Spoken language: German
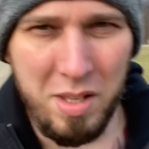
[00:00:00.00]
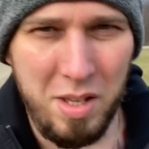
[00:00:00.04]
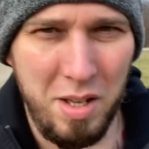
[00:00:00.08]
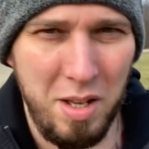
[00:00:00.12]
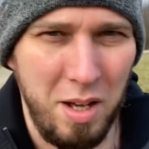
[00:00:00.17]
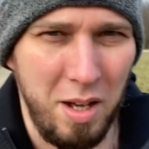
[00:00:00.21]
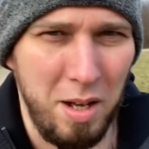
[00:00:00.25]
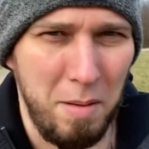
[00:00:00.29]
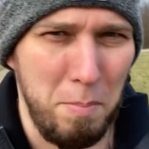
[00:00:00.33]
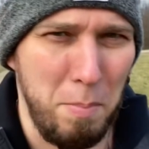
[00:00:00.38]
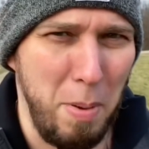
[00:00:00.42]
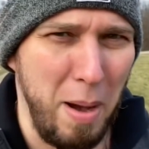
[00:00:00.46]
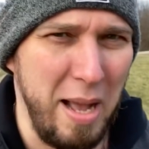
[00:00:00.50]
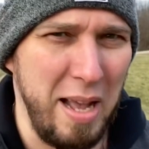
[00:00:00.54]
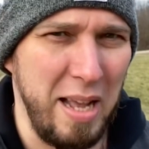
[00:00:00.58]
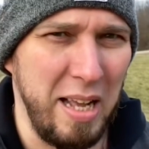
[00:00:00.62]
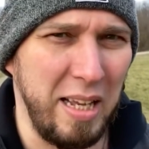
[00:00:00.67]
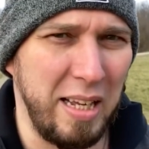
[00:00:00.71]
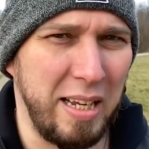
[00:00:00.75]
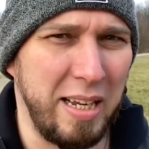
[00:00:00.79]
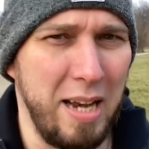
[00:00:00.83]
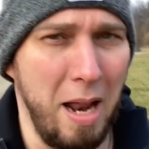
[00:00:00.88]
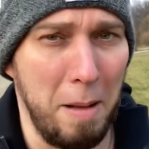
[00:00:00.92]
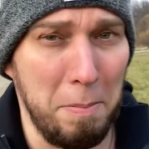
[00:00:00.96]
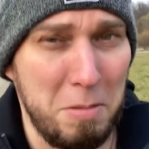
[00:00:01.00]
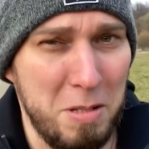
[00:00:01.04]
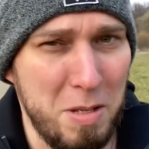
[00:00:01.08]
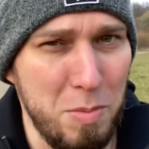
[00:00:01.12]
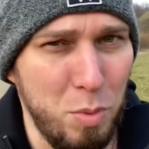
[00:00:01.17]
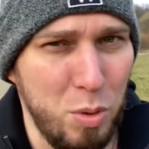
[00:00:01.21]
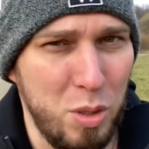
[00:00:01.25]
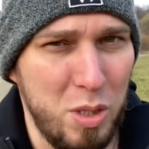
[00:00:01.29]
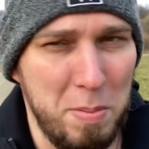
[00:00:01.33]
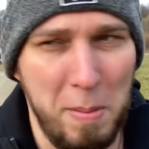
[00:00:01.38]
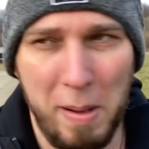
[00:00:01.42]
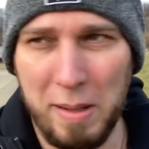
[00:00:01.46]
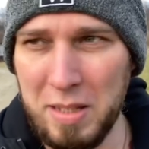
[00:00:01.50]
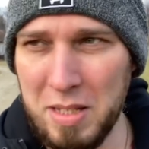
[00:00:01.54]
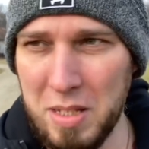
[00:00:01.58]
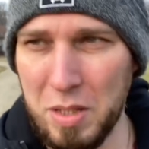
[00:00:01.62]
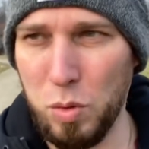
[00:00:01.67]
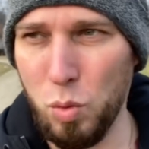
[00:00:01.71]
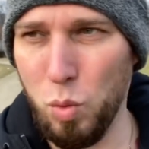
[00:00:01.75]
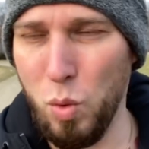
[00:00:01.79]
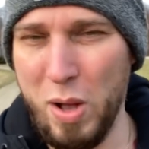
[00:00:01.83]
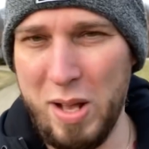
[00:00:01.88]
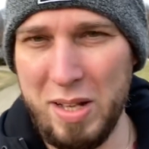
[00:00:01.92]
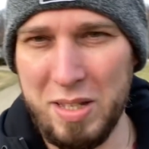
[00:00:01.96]
Ähm, bei knapp
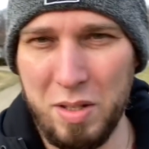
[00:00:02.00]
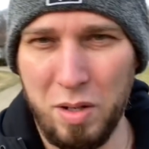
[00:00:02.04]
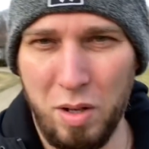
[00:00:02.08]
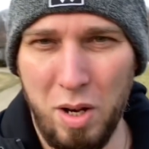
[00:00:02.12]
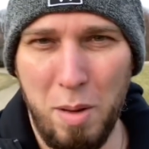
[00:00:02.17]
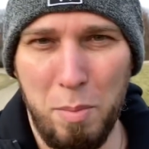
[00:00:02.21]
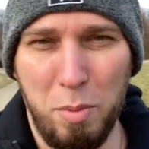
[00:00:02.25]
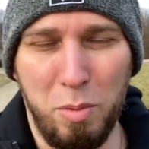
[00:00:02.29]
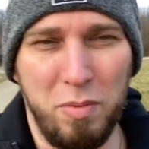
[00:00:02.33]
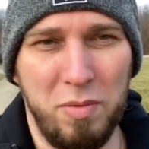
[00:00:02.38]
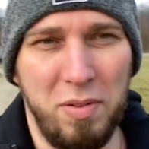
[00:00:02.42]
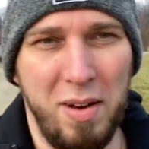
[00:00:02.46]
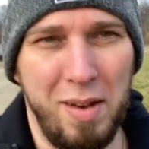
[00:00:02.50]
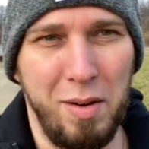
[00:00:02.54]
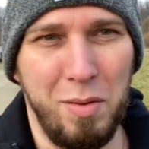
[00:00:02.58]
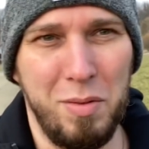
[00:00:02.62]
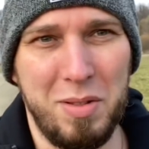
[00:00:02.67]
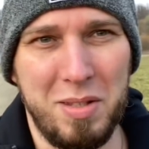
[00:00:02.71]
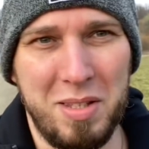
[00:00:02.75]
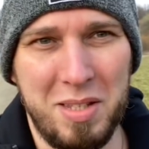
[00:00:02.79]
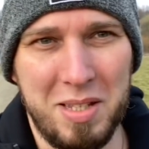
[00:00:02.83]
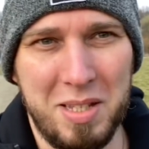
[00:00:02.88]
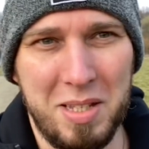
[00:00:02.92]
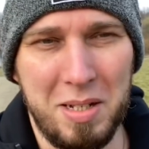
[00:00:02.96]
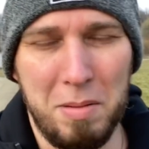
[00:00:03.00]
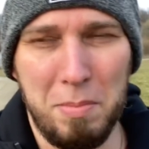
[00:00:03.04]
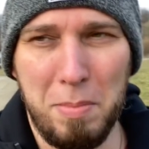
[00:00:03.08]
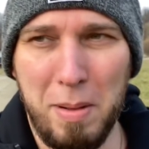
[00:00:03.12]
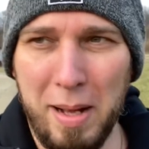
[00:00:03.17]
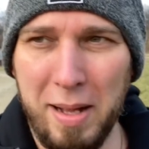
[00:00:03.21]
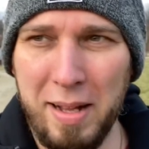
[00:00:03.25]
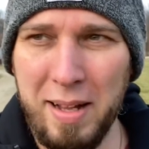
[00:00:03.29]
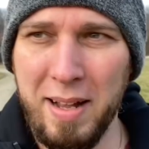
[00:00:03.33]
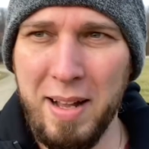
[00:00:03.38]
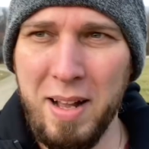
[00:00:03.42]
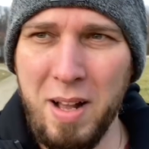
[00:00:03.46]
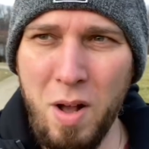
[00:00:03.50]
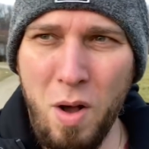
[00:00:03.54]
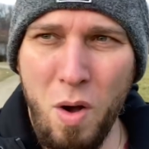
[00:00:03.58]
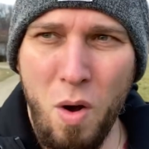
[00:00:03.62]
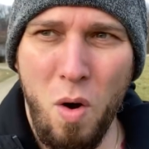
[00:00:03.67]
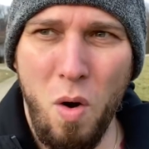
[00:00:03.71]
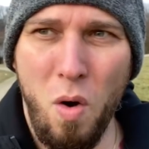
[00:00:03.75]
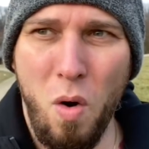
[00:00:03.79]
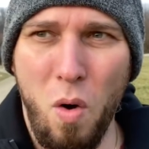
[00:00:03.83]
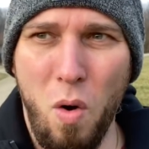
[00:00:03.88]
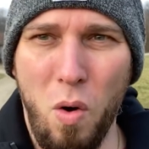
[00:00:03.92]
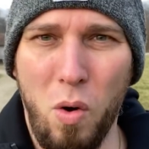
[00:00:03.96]
27 US-Dollar pro Pfanne und Silber
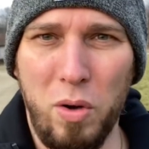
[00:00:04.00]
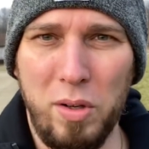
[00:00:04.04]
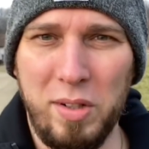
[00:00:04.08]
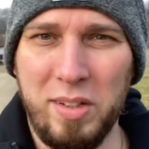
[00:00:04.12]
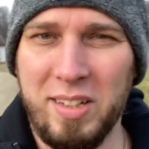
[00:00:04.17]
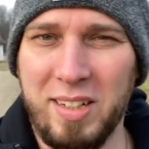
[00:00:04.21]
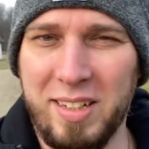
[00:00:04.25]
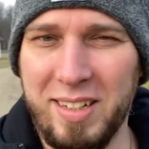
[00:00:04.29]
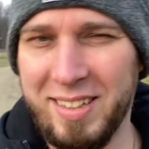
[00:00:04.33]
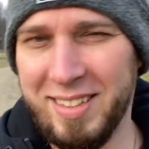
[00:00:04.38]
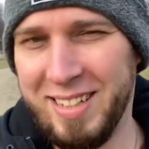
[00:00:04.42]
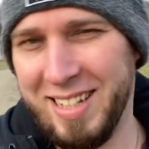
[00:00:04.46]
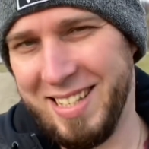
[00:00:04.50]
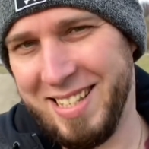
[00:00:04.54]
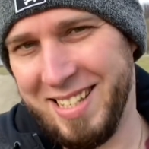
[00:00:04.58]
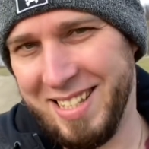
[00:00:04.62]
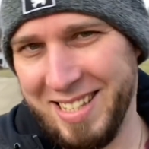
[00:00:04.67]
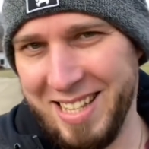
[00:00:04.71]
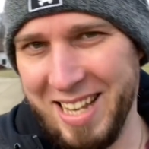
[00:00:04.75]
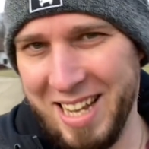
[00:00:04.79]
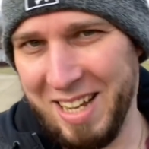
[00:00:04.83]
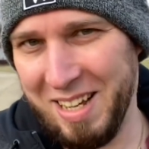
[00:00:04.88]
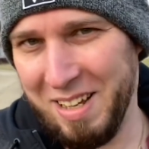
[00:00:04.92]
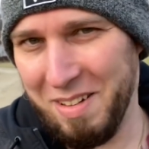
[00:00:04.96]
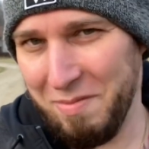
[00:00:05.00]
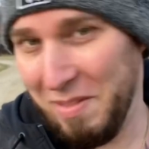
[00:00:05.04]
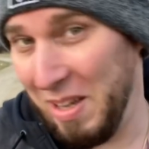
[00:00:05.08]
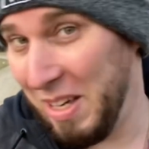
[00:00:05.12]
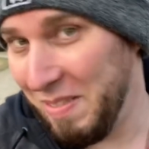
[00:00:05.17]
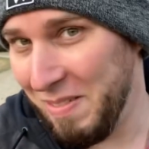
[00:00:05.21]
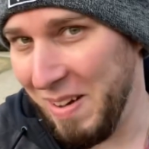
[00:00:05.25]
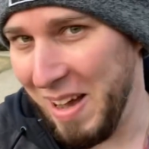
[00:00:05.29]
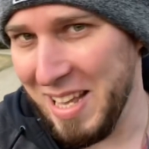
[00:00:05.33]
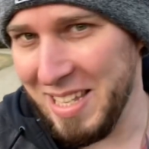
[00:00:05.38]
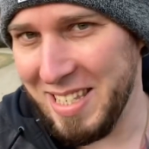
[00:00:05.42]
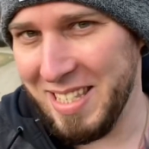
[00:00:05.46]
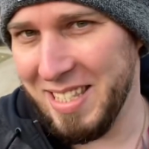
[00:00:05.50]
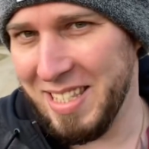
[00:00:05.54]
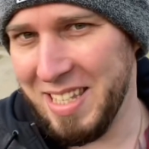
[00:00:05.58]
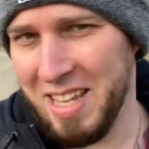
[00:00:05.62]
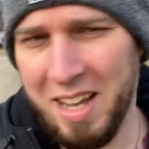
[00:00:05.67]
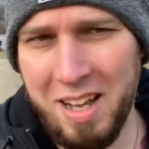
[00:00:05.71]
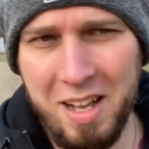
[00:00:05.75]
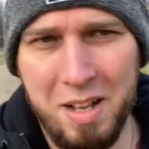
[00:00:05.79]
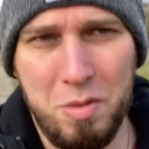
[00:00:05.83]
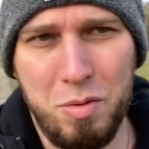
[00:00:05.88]
und äh, das ist ja wegweisend, ja.